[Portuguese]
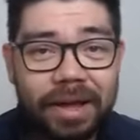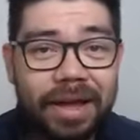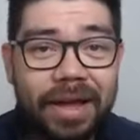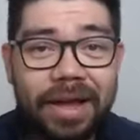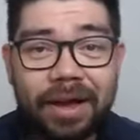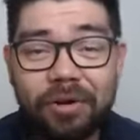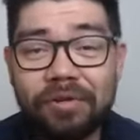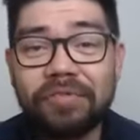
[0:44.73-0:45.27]

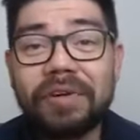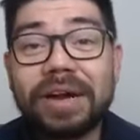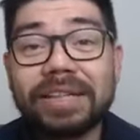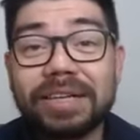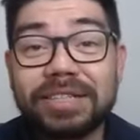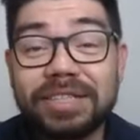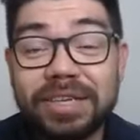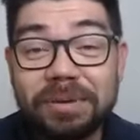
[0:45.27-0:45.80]
É,
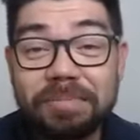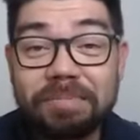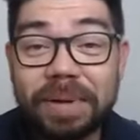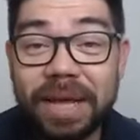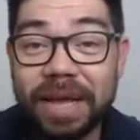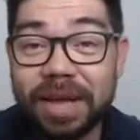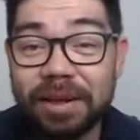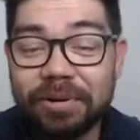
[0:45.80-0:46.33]
ofertas de
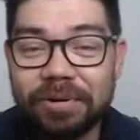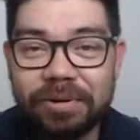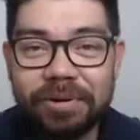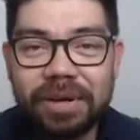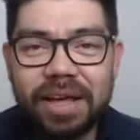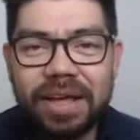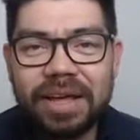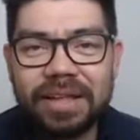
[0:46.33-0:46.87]
emprego,
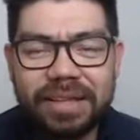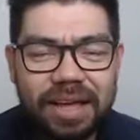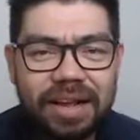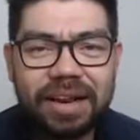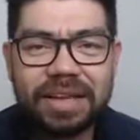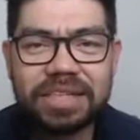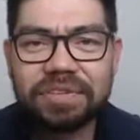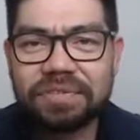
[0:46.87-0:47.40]
tem
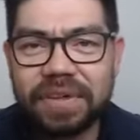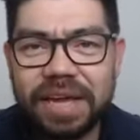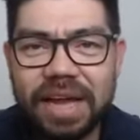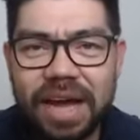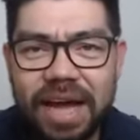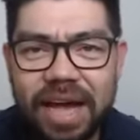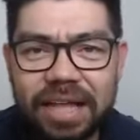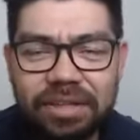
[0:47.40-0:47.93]

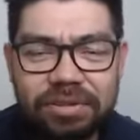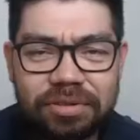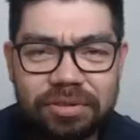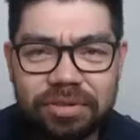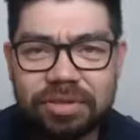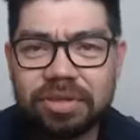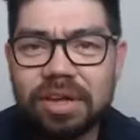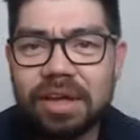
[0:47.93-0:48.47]

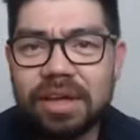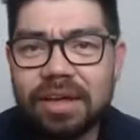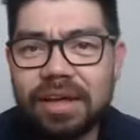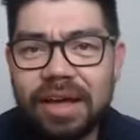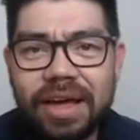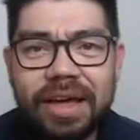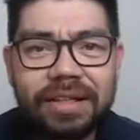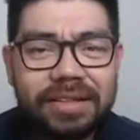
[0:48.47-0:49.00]
classificados,
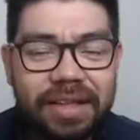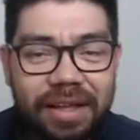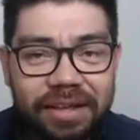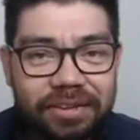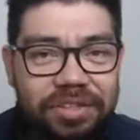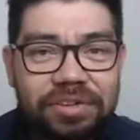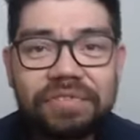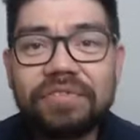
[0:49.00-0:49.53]
é, tem
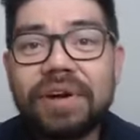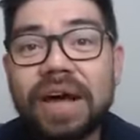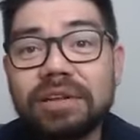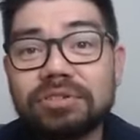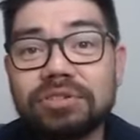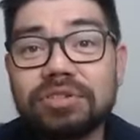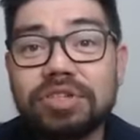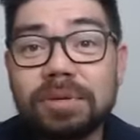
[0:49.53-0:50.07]

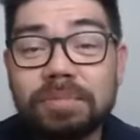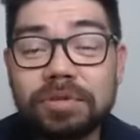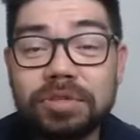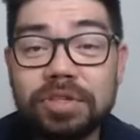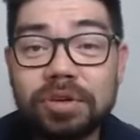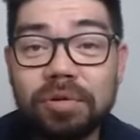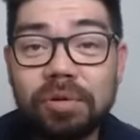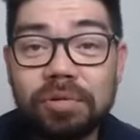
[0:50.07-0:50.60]
diversos tipos de
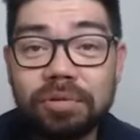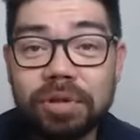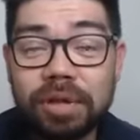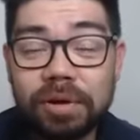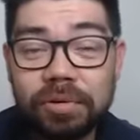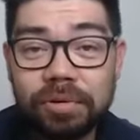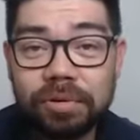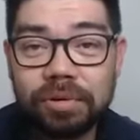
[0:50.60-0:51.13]

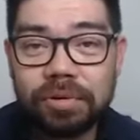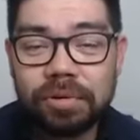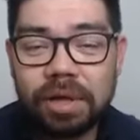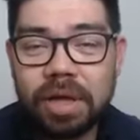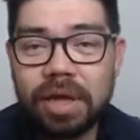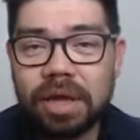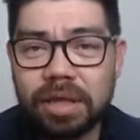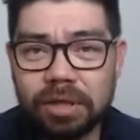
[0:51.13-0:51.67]
conteúdo.
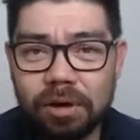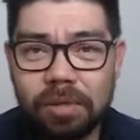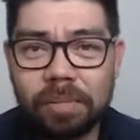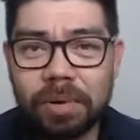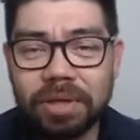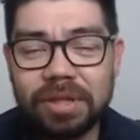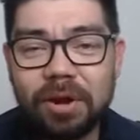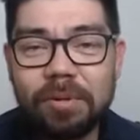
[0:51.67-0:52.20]
Então, o
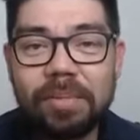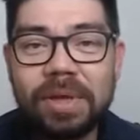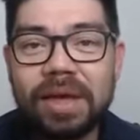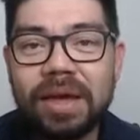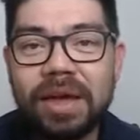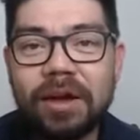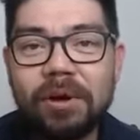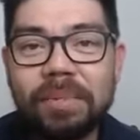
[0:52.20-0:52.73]
Portal Mi é
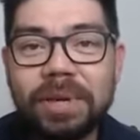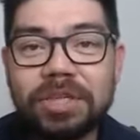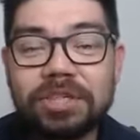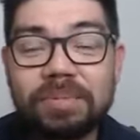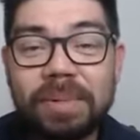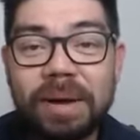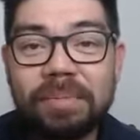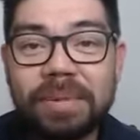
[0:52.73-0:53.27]
realmente
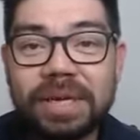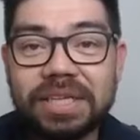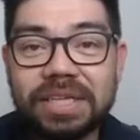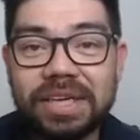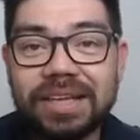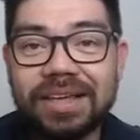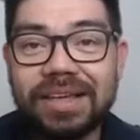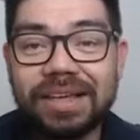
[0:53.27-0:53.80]
uma mídia
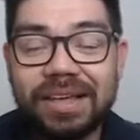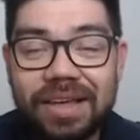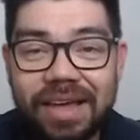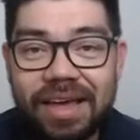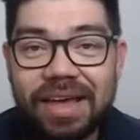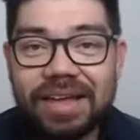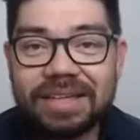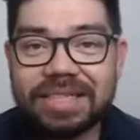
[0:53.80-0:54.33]
que
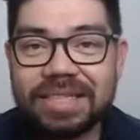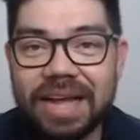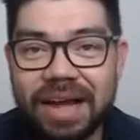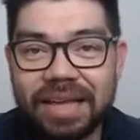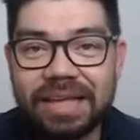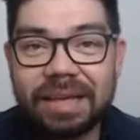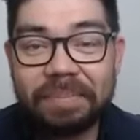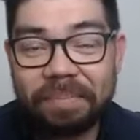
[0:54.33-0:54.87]
está
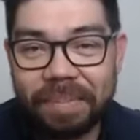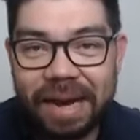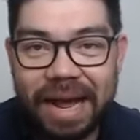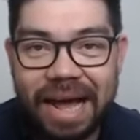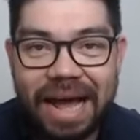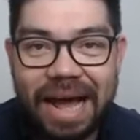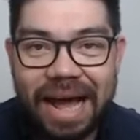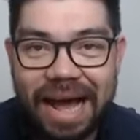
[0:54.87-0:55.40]
aqui
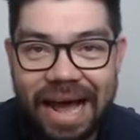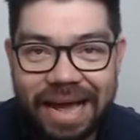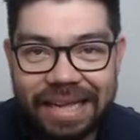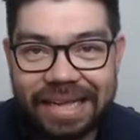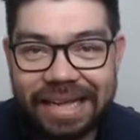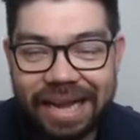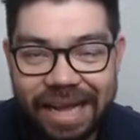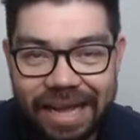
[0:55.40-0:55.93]
para
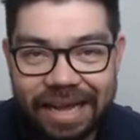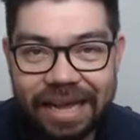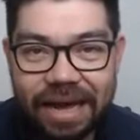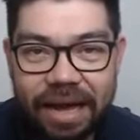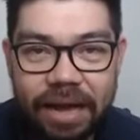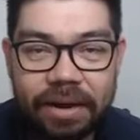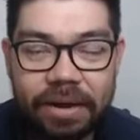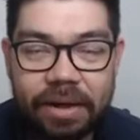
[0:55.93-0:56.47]

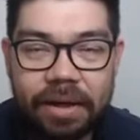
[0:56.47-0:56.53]
agregar